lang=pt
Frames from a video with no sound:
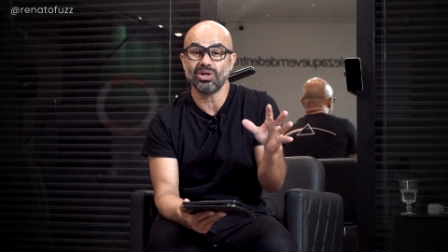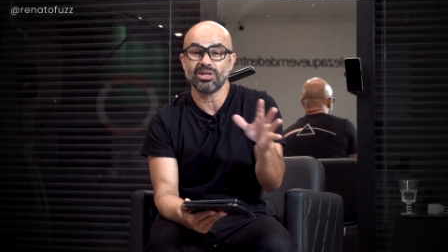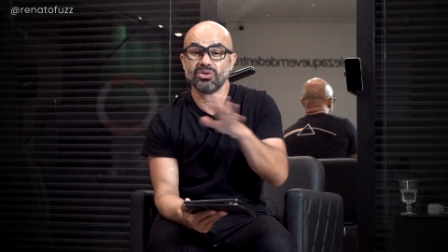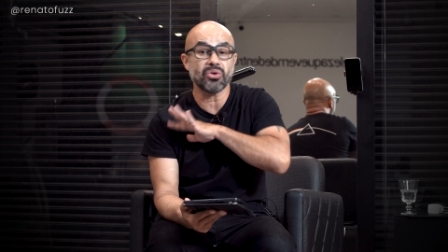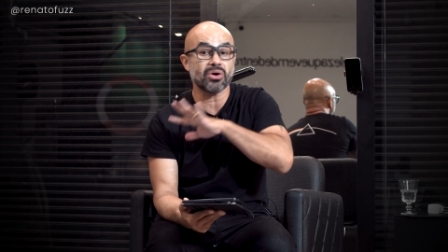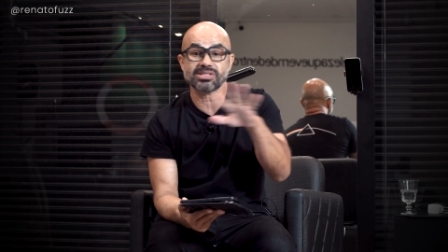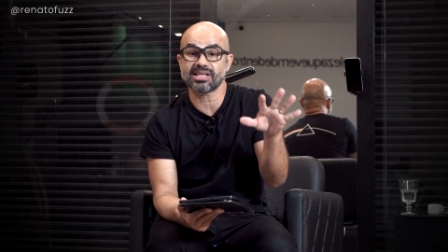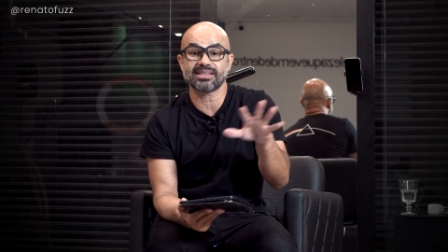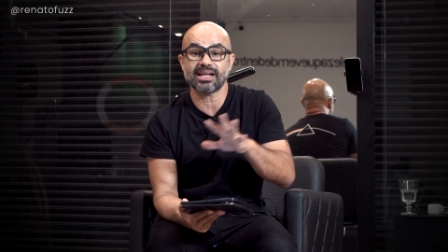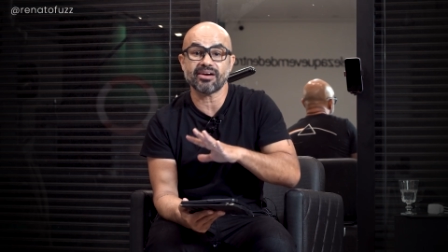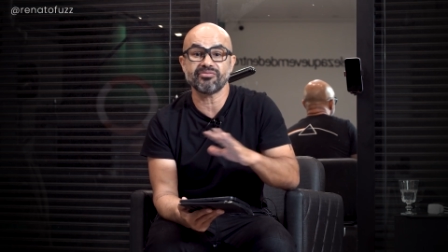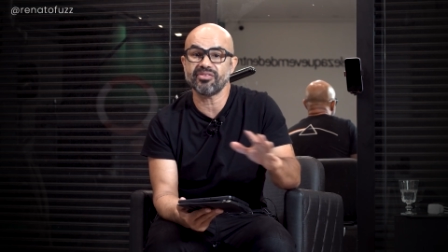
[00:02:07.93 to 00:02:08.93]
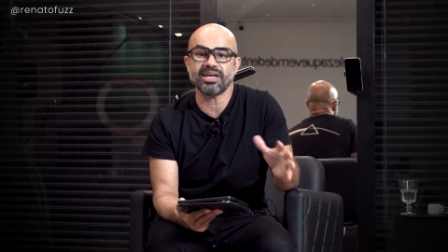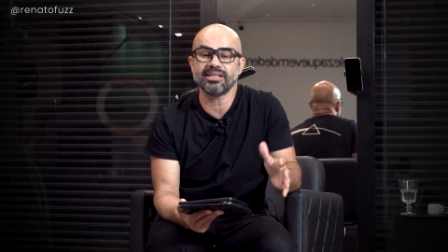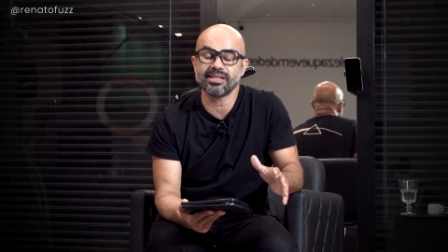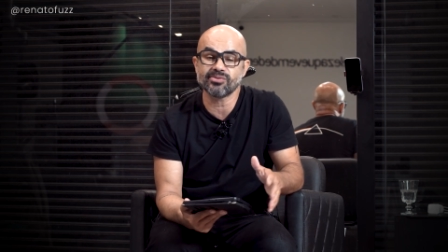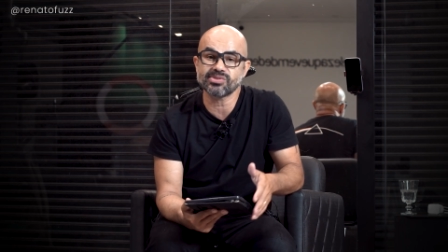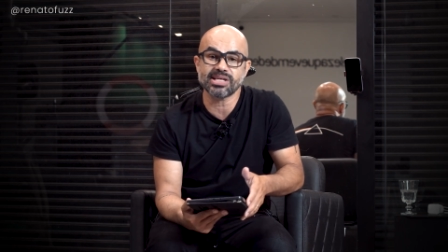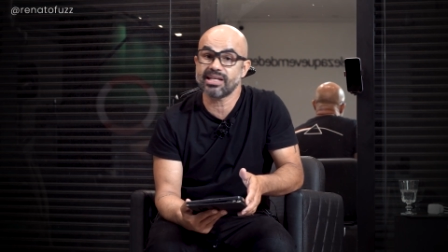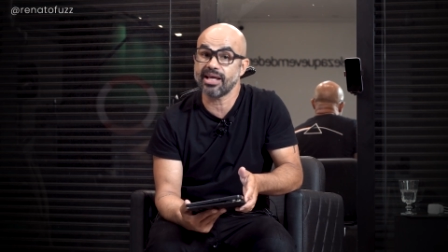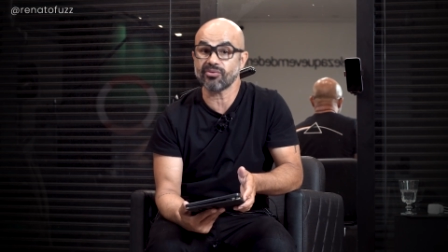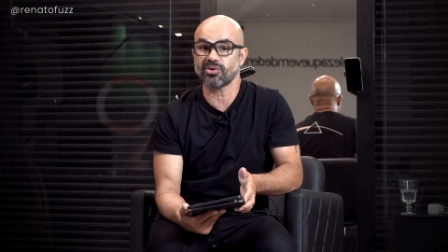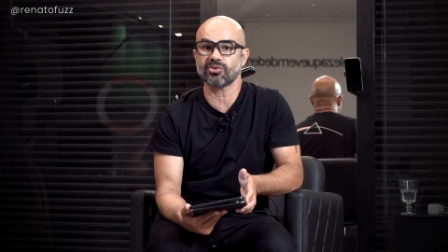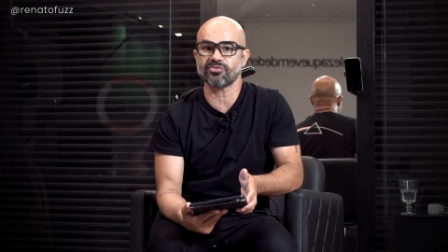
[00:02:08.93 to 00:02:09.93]
nossa, travei, não sei
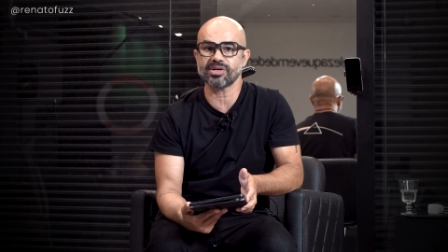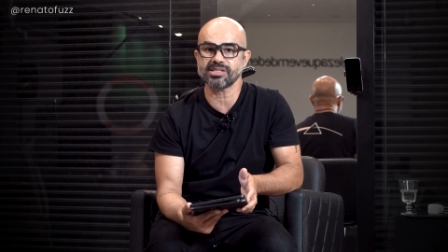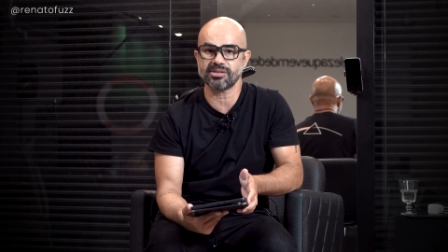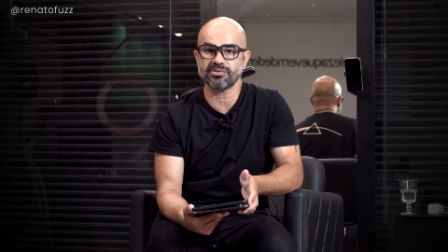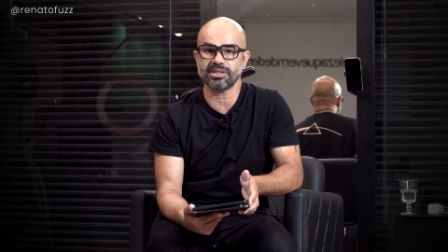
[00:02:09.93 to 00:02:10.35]
nem o que eu estou fazendo